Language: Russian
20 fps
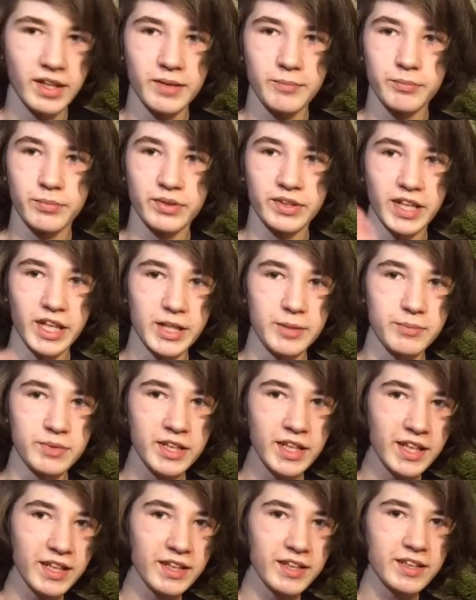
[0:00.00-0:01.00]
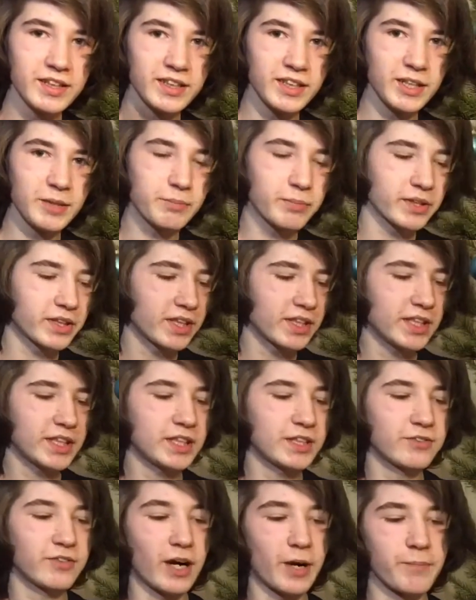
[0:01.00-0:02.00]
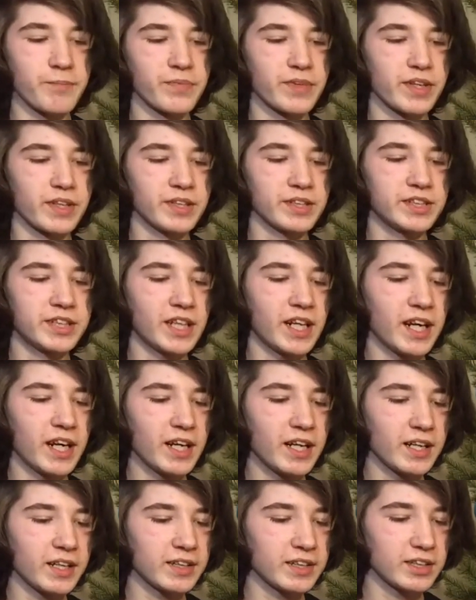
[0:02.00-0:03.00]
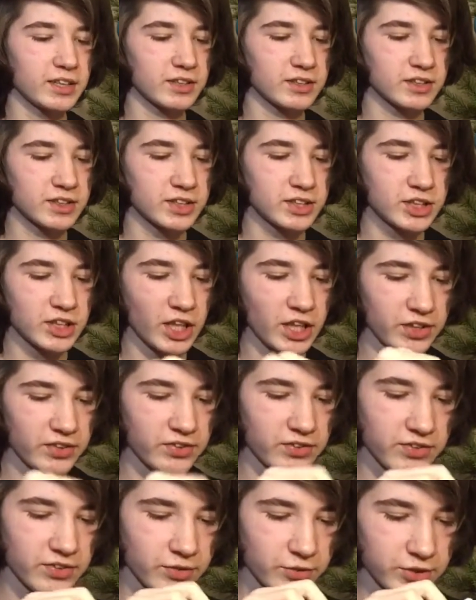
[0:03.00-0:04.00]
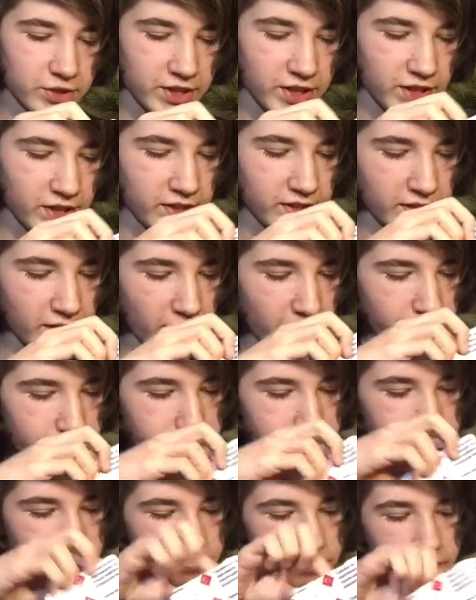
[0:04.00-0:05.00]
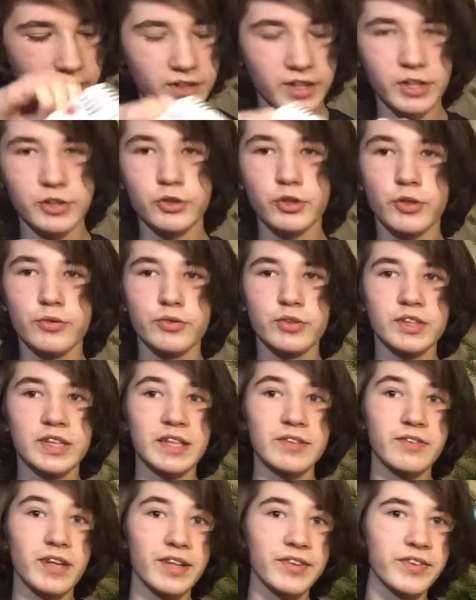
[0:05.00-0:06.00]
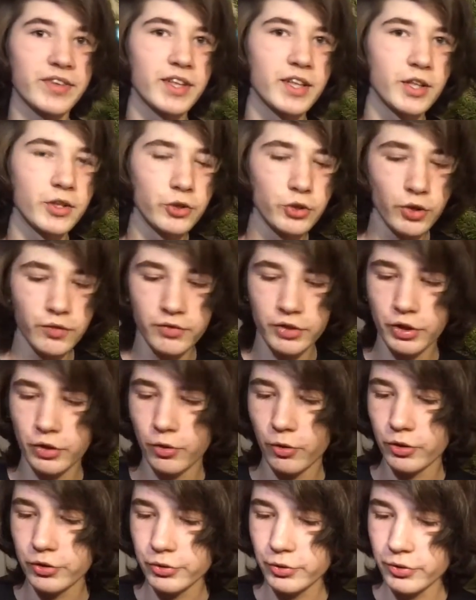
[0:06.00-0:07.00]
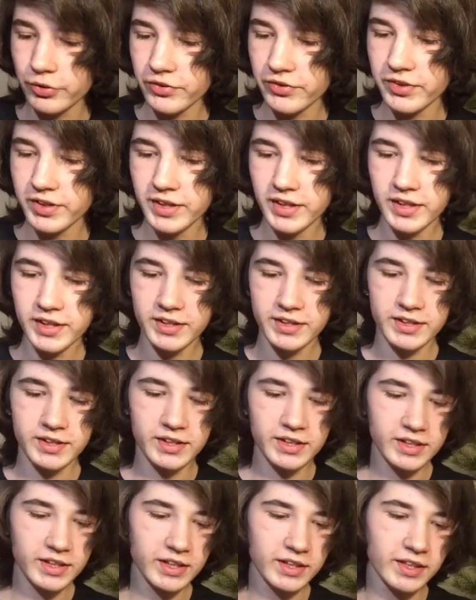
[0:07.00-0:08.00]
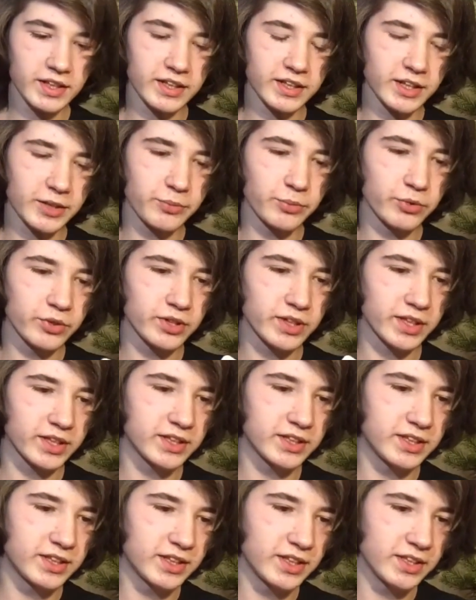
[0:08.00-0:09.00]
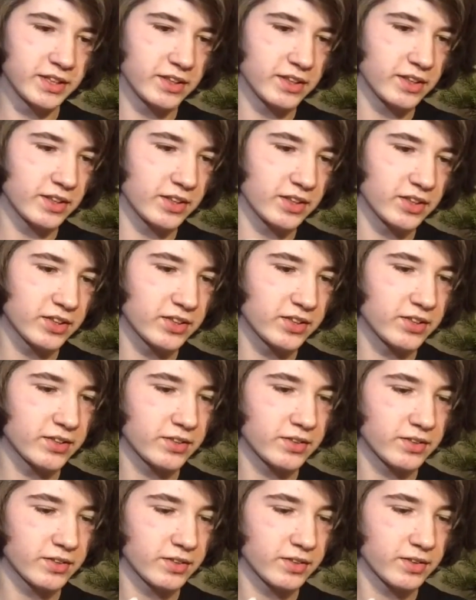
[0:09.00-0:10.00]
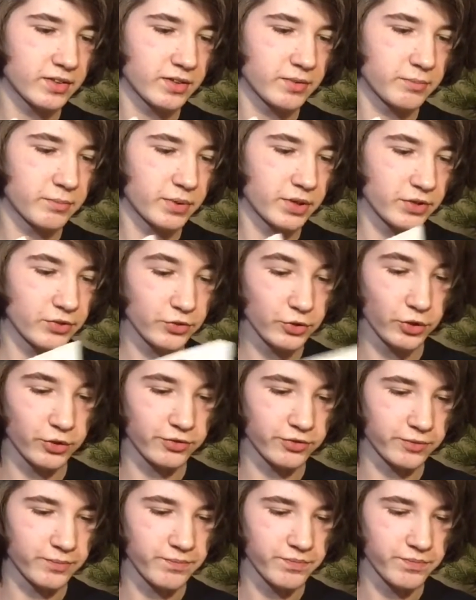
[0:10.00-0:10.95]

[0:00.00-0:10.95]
была и мне, и подарить вам. Я сейчас усиленно готовлю для вас новый конкурс, и это будет один из призов.